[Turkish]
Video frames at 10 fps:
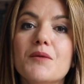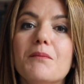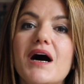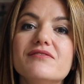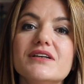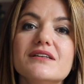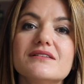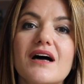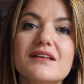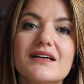
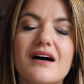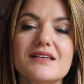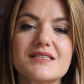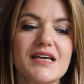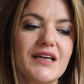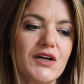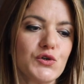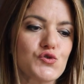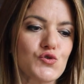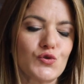mavi dalga
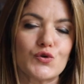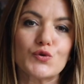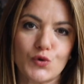senaryosunu